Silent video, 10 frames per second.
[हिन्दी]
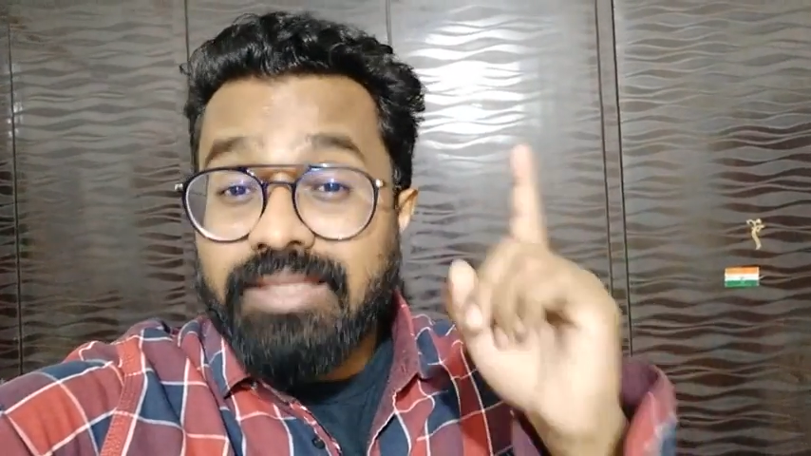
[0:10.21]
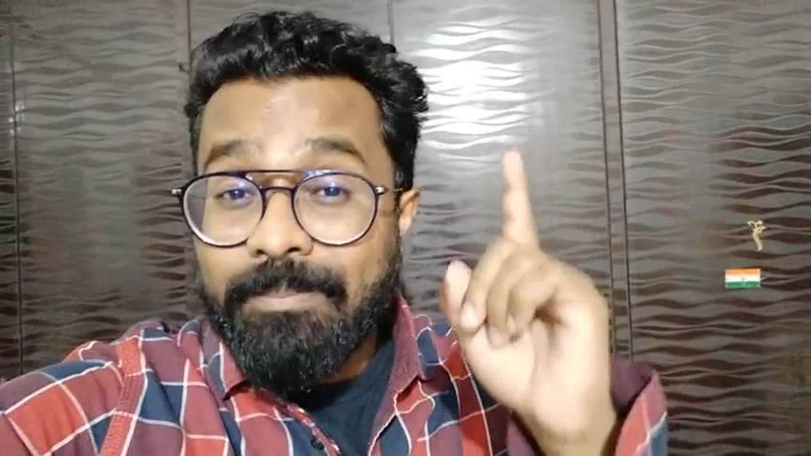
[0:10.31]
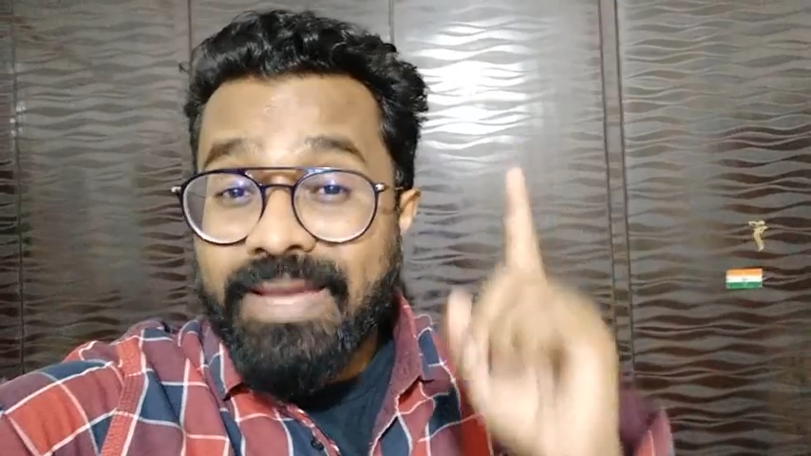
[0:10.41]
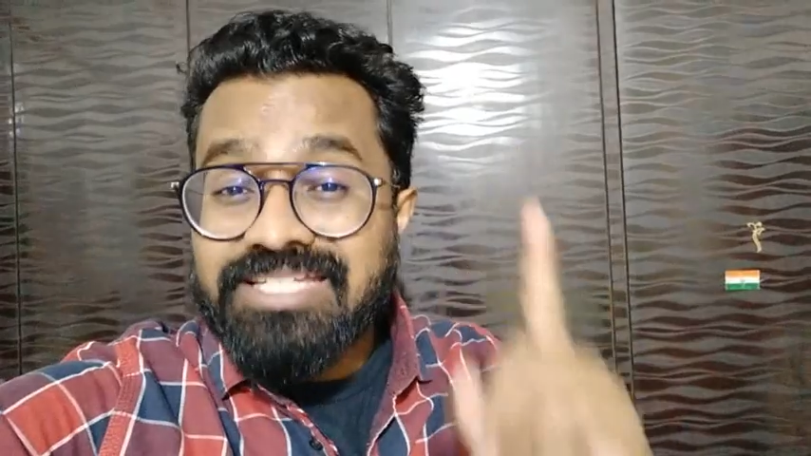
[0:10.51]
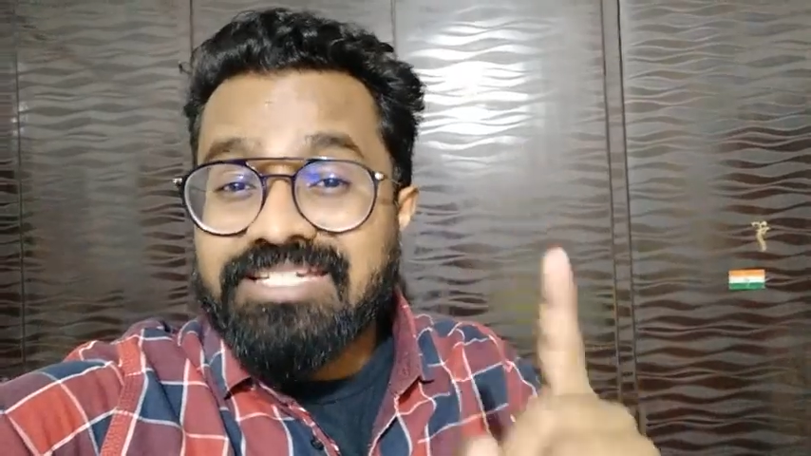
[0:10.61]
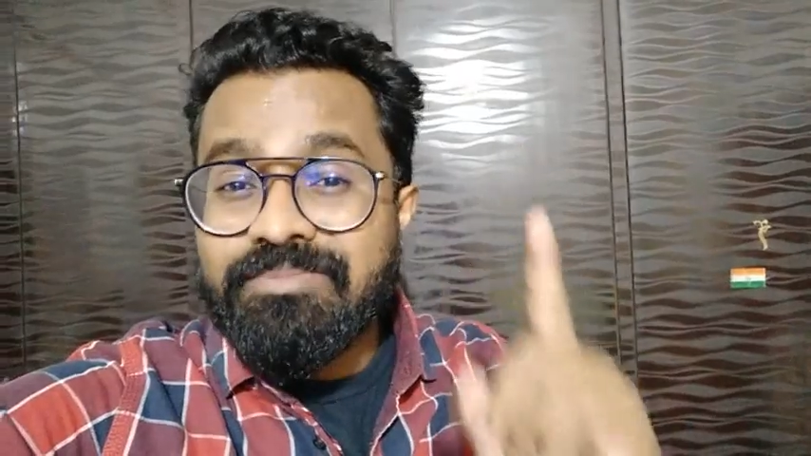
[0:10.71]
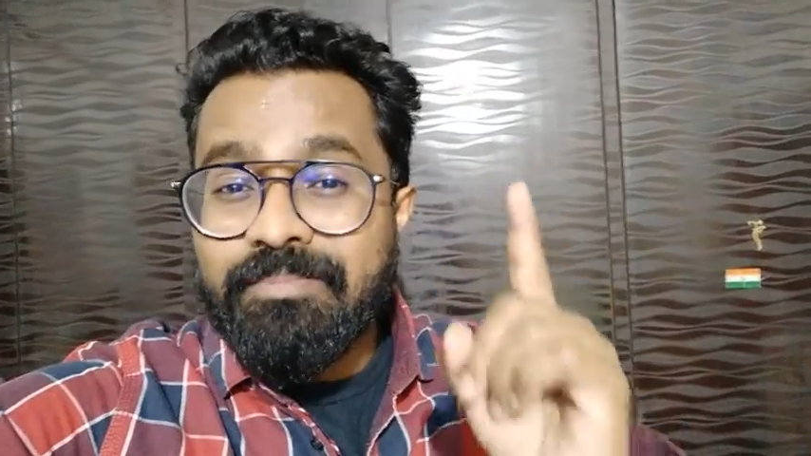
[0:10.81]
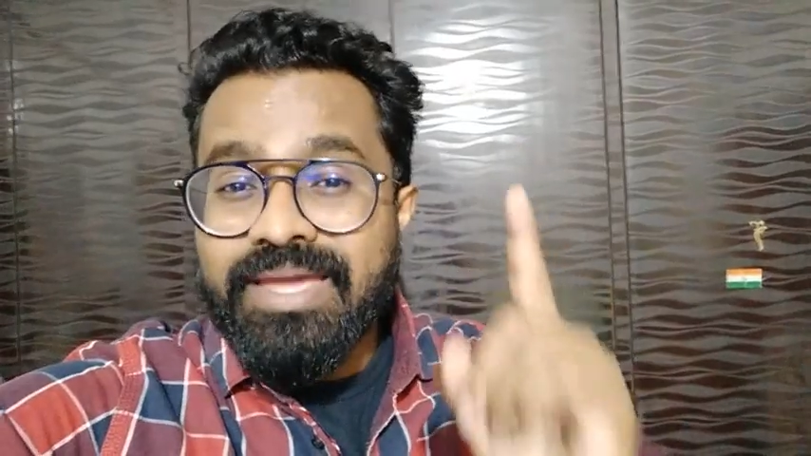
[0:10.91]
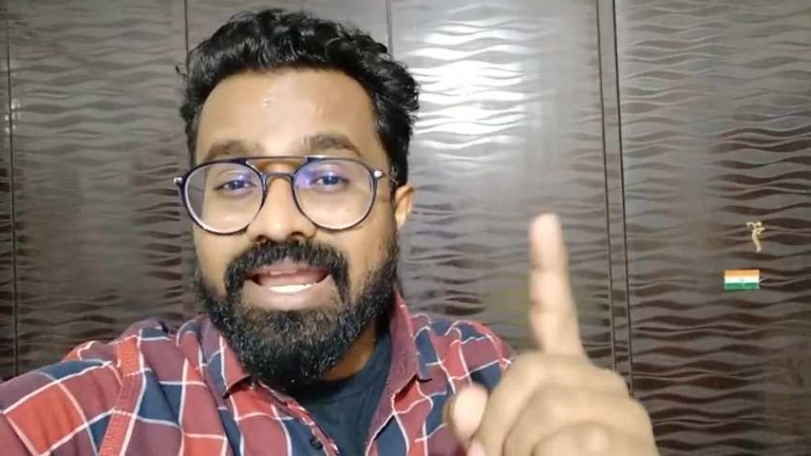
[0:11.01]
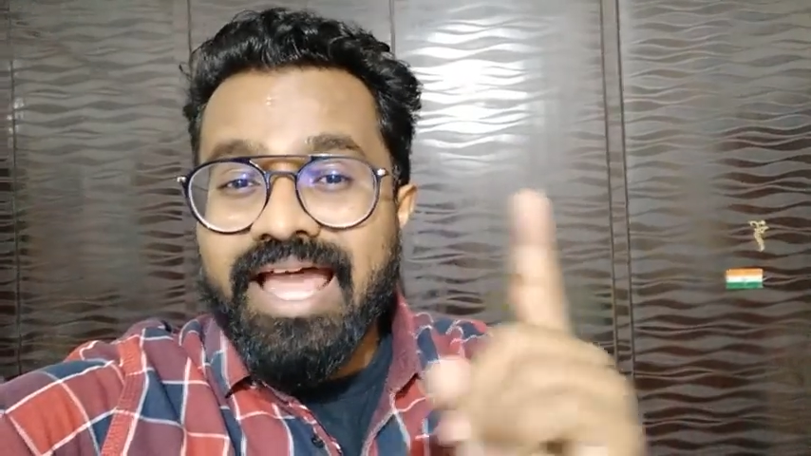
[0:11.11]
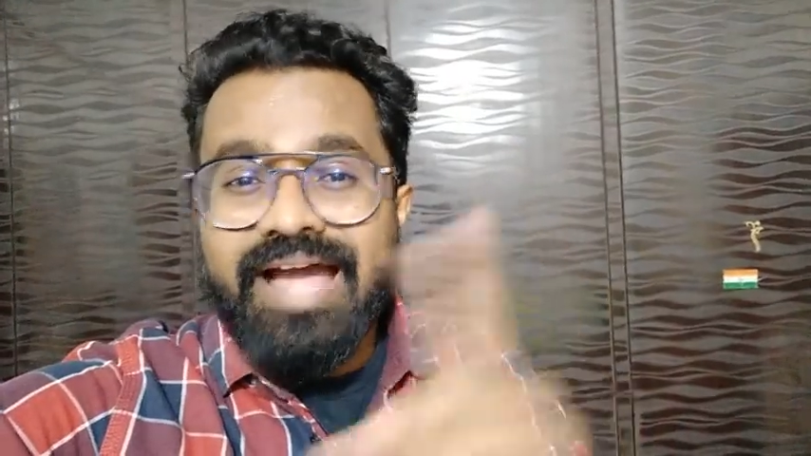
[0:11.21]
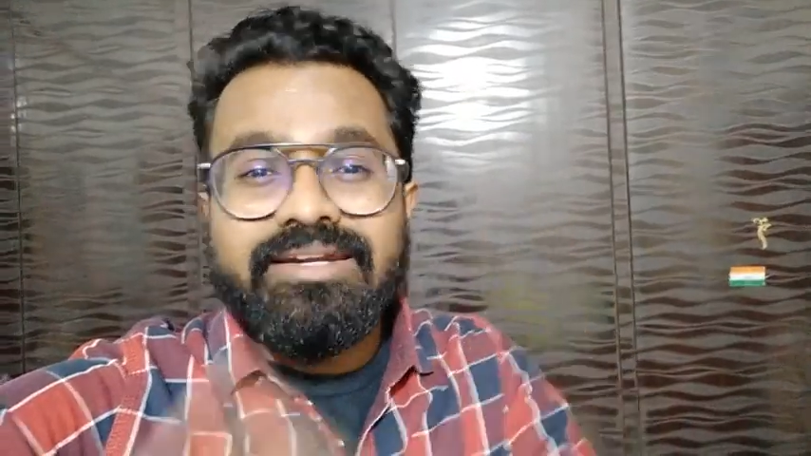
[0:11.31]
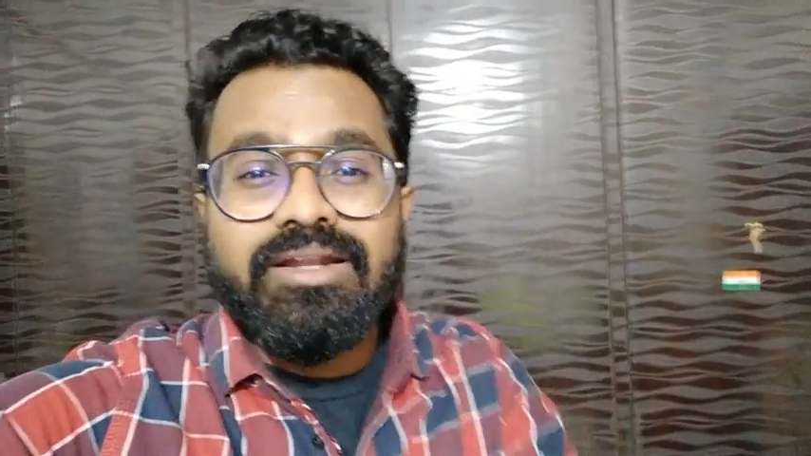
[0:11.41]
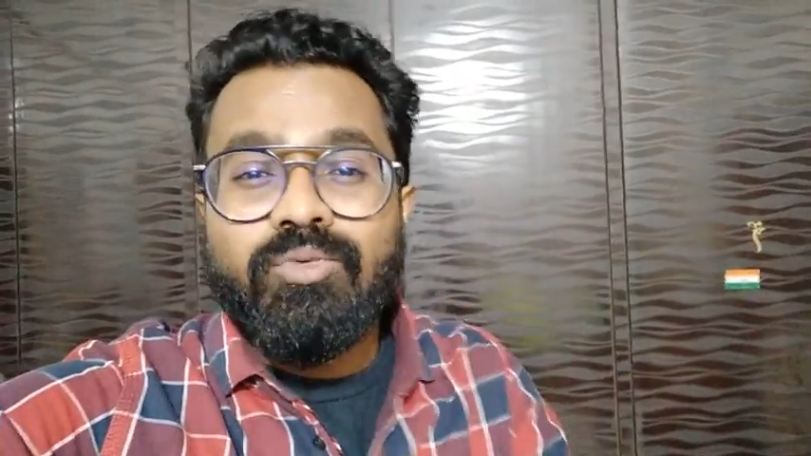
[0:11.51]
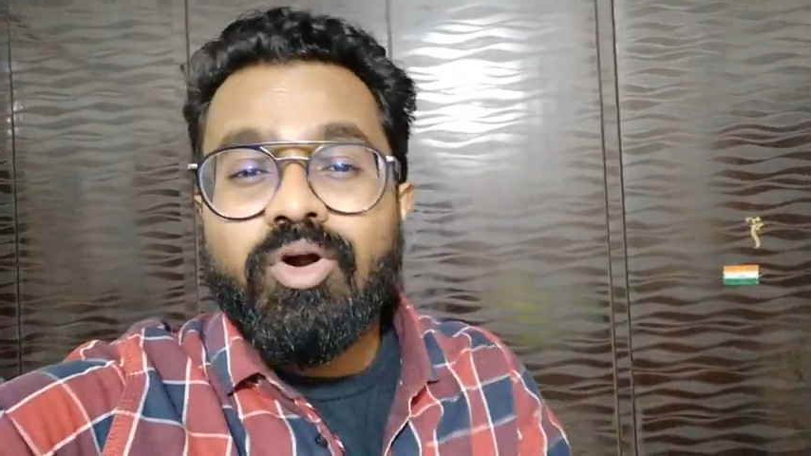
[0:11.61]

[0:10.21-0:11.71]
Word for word: द बेस्ट मेल एक्टर